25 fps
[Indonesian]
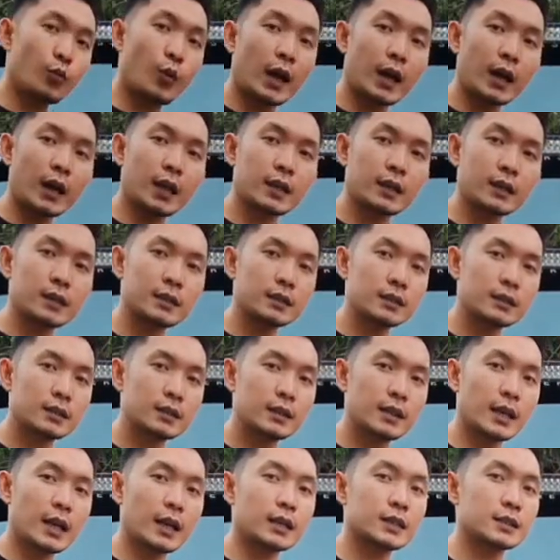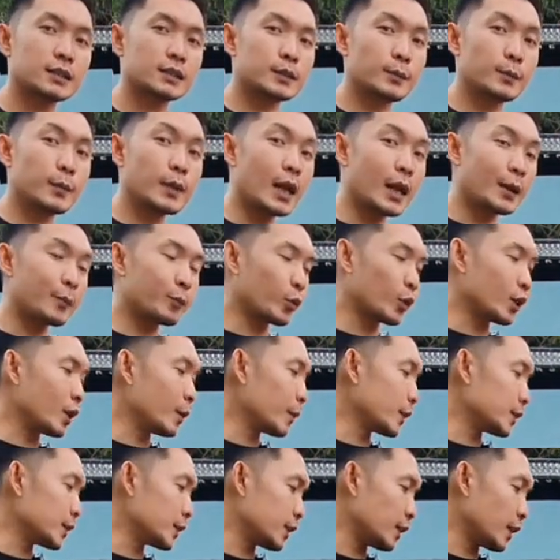waran yang 9.5
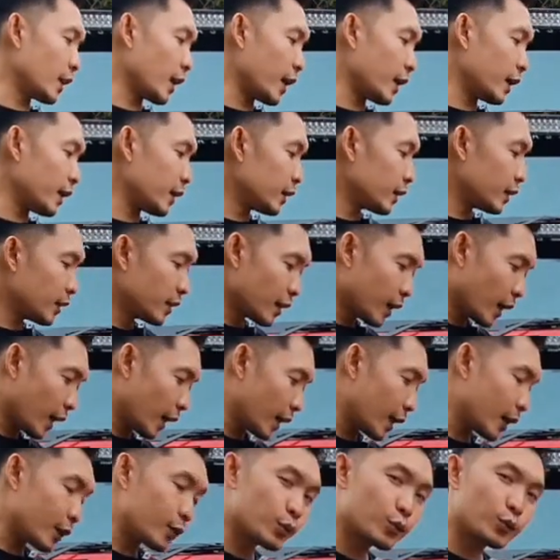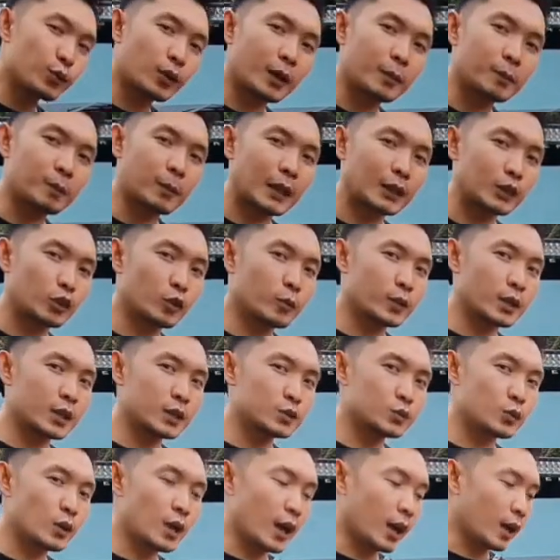CTI, ada dudukan plat nomornya
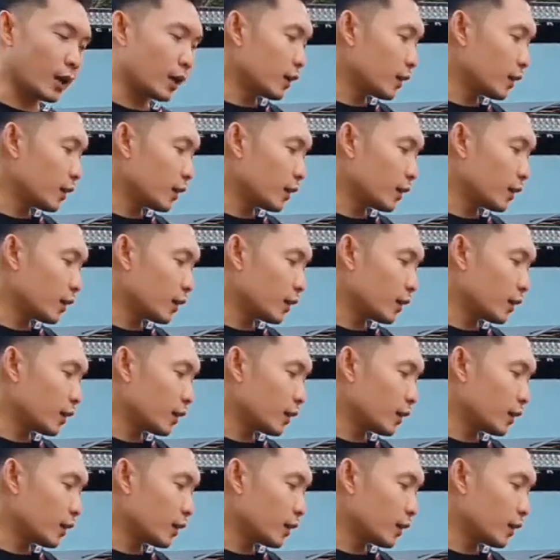juga.